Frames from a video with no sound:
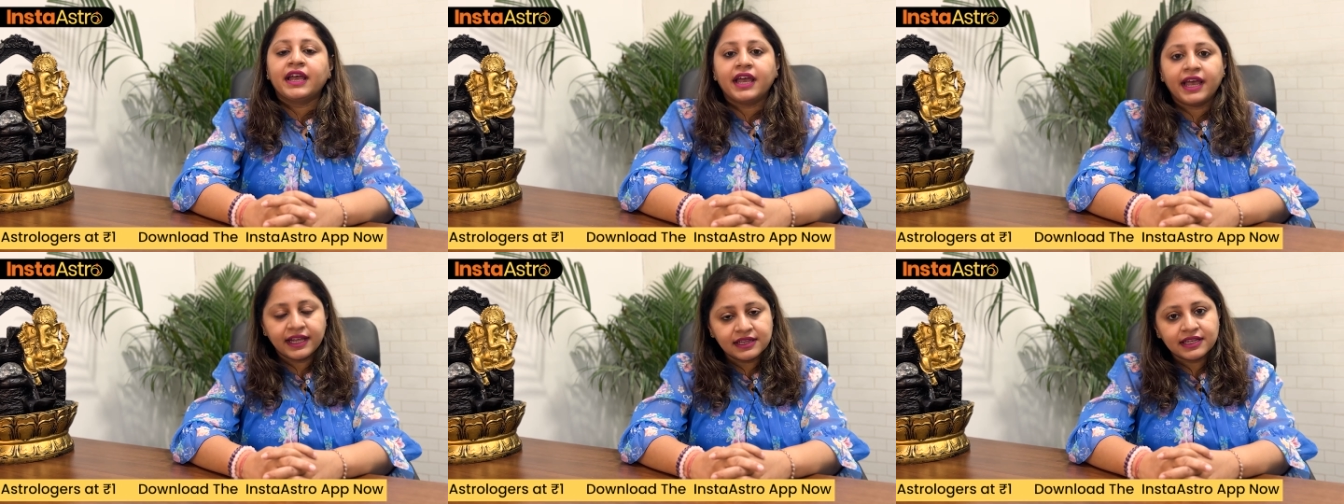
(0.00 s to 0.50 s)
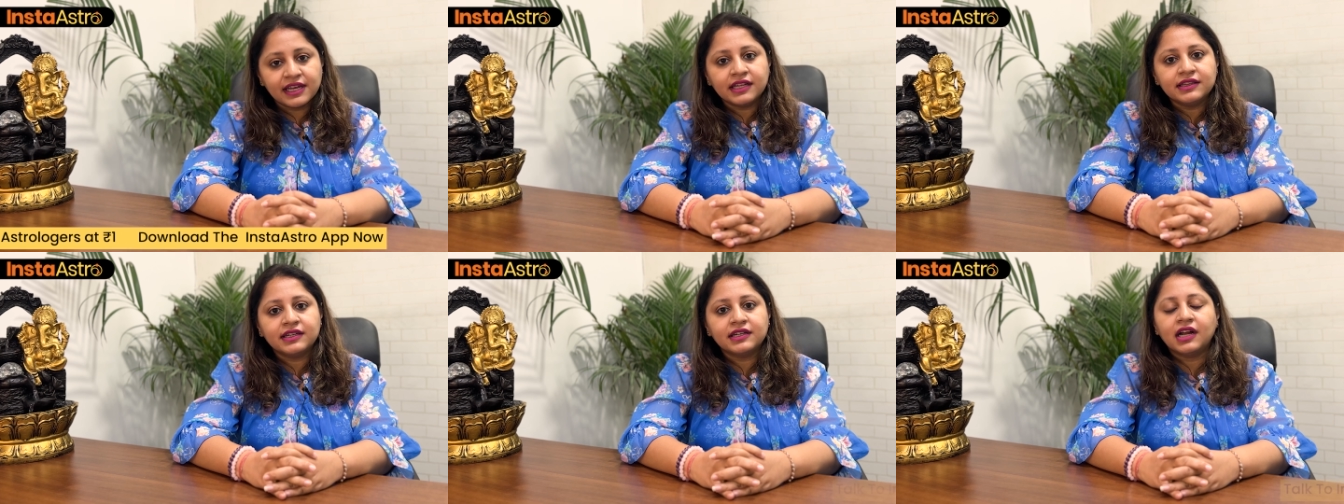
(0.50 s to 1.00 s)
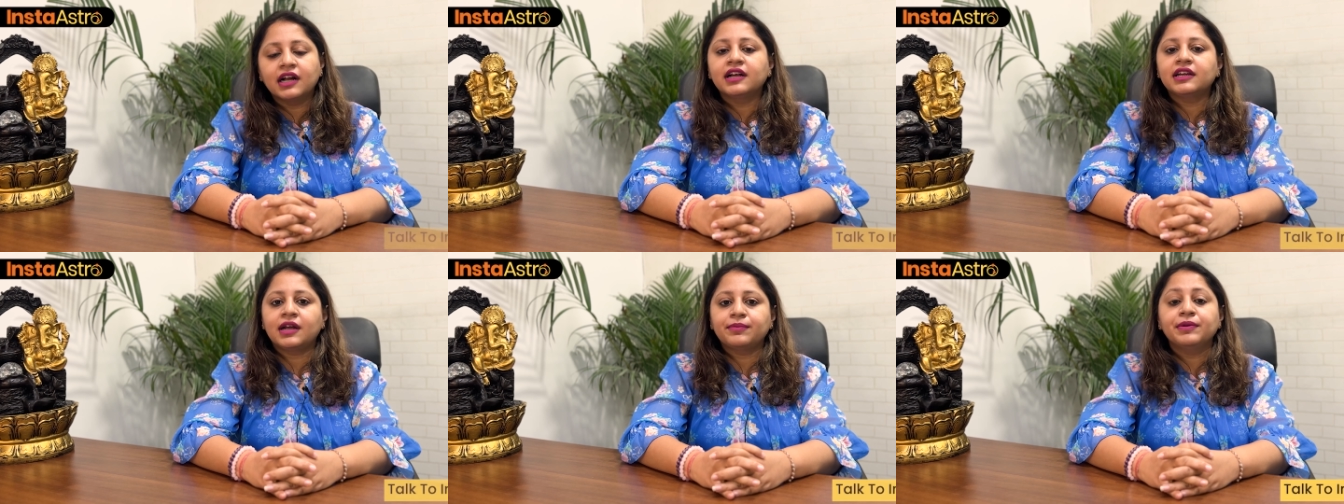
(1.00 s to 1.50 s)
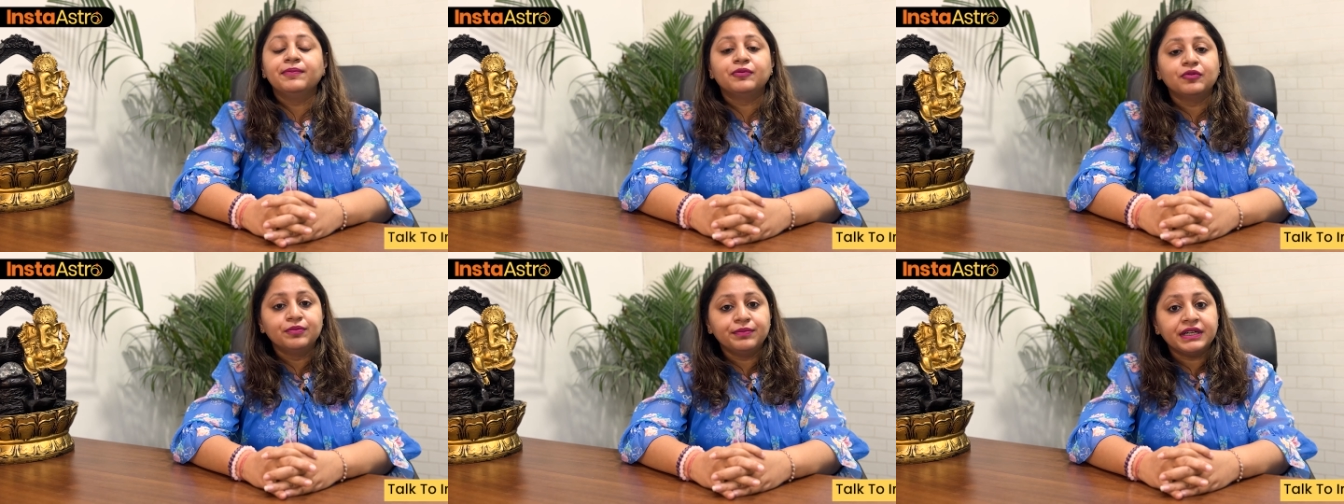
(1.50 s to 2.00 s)
हेल्थ के अंदर अगर आप
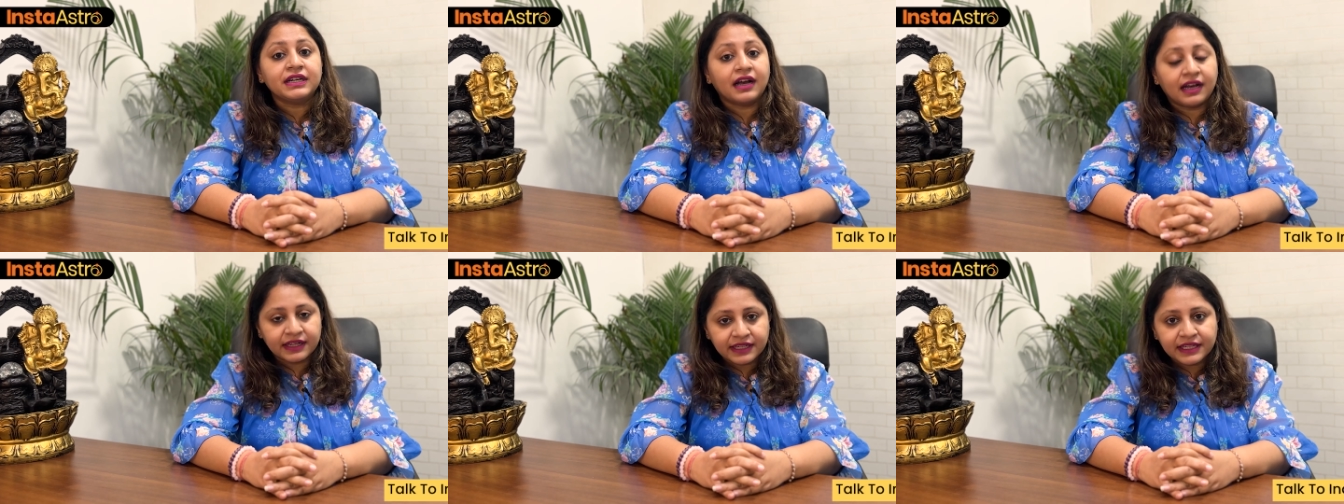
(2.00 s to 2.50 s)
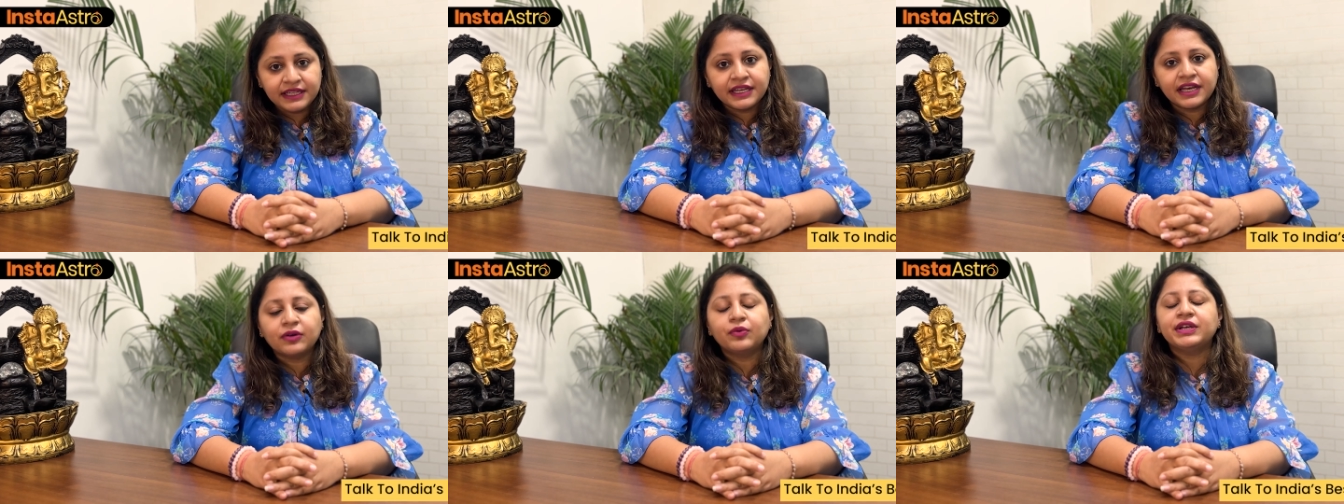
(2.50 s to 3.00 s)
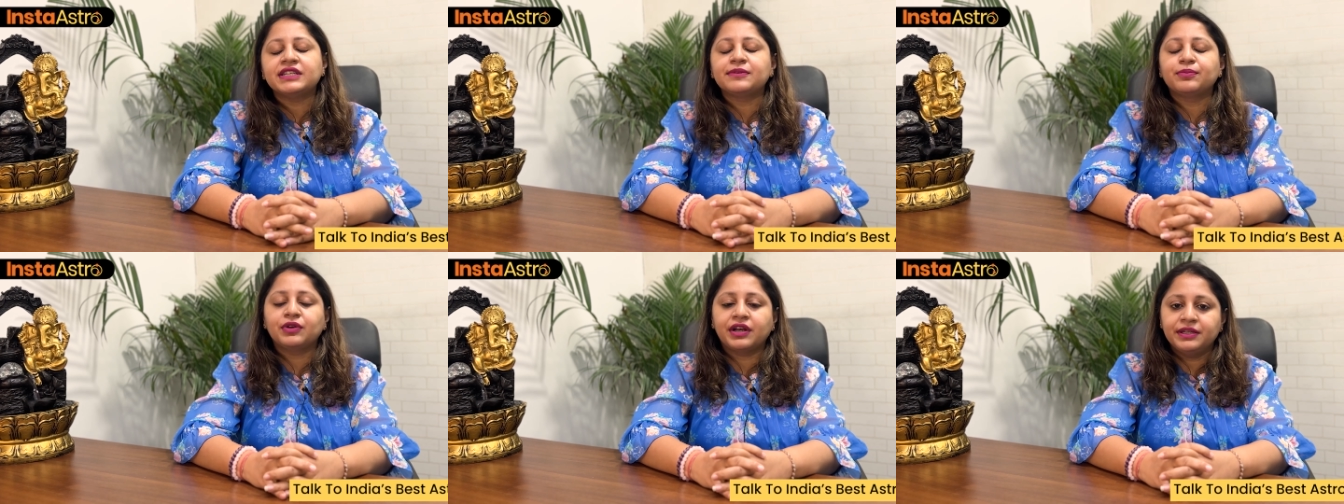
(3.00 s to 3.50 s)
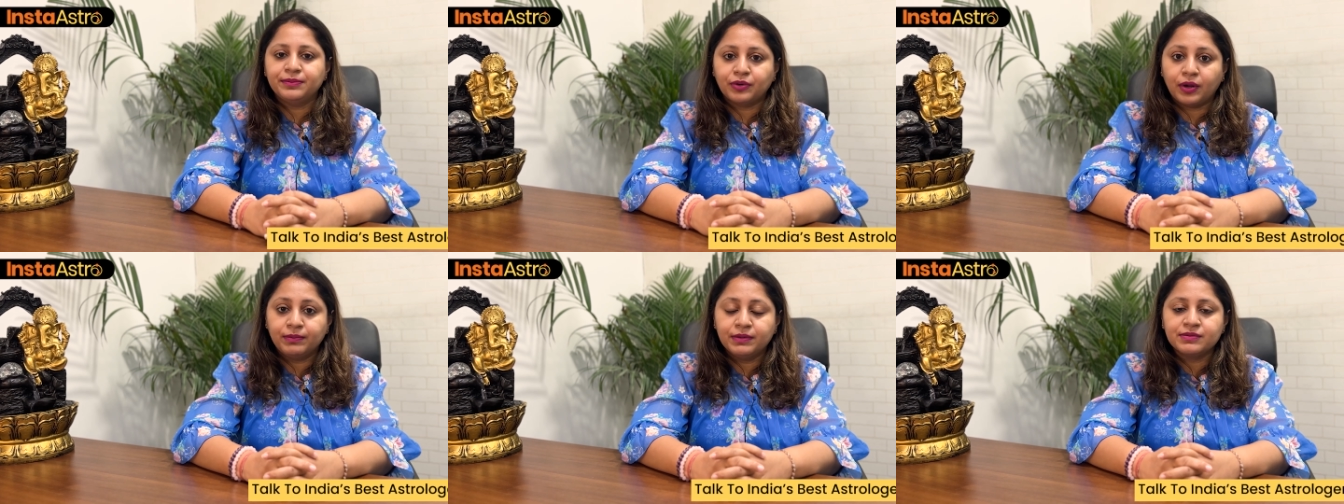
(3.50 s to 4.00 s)
इम्प्रूवमेंट आ रही है कोई ऐसी पुरानी
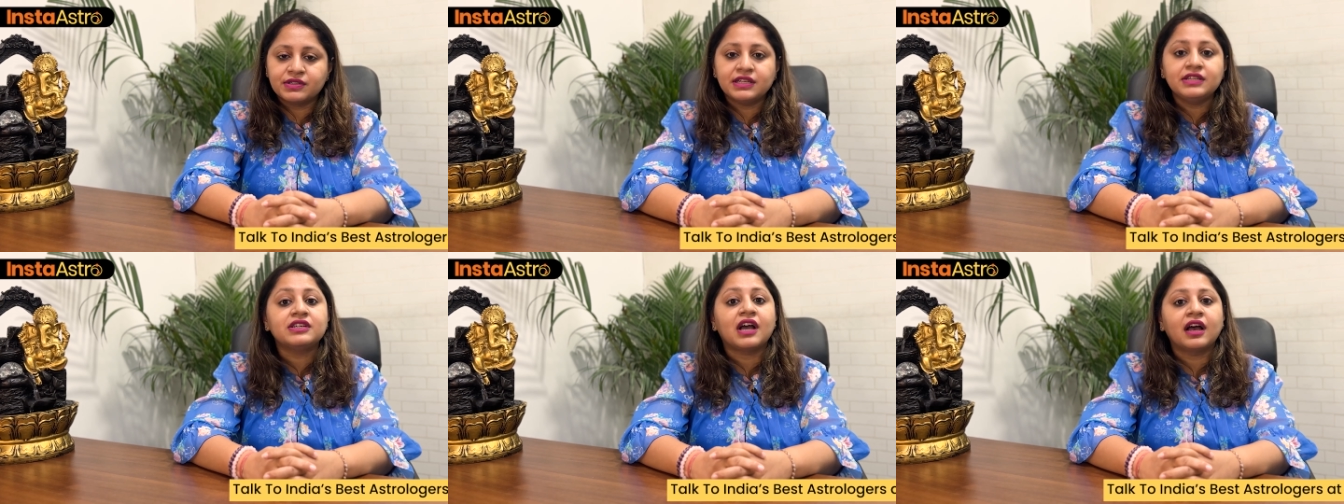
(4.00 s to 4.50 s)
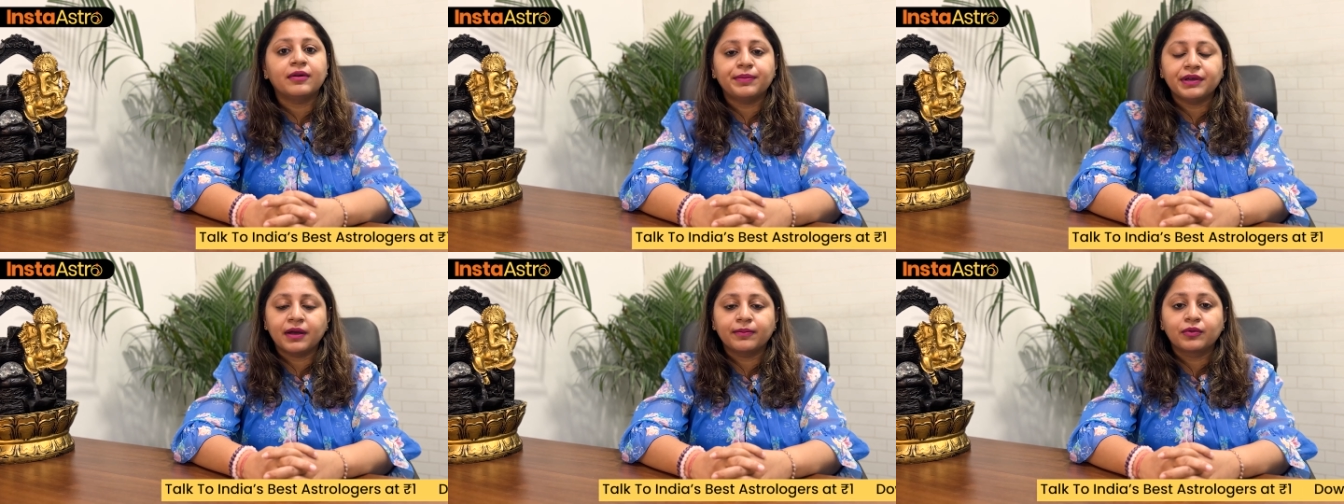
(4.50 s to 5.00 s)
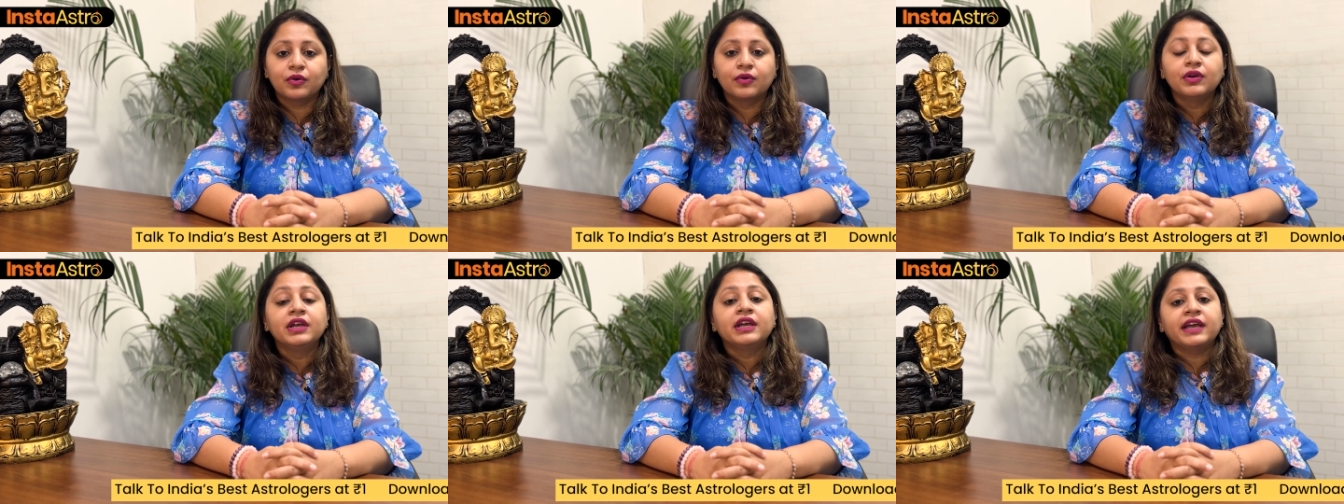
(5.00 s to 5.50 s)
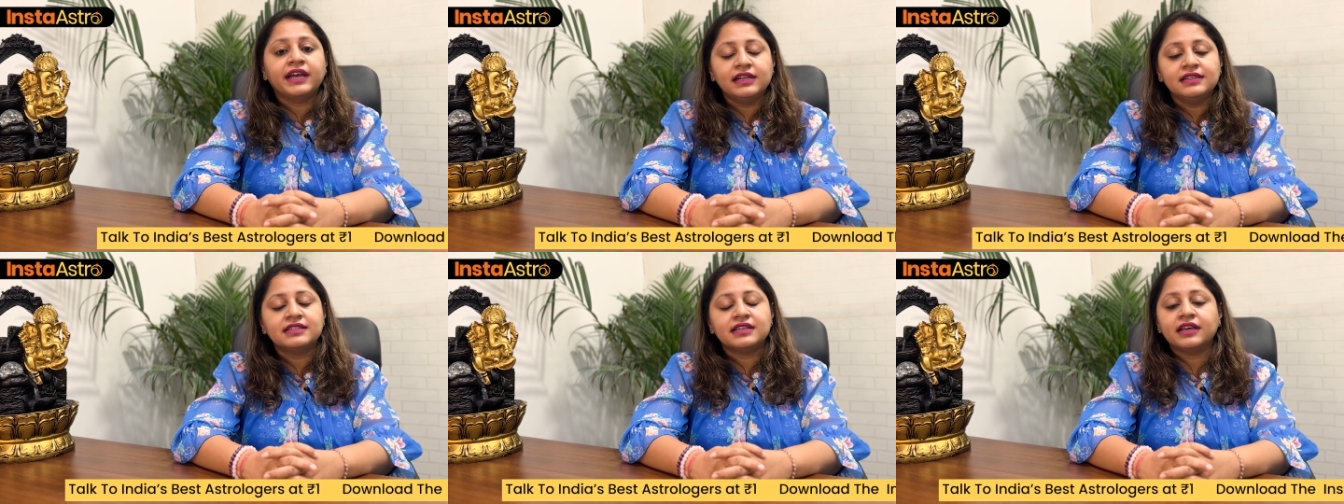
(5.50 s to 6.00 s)
प्रॉब्लम्स थी जहाँ पे आपको
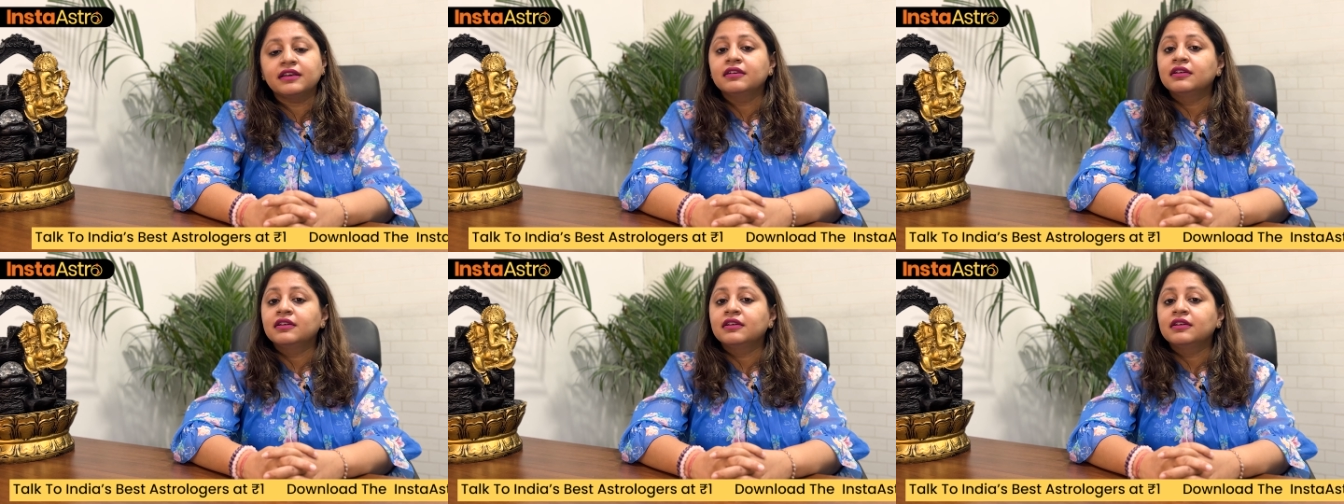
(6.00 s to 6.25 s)
हेल्थ से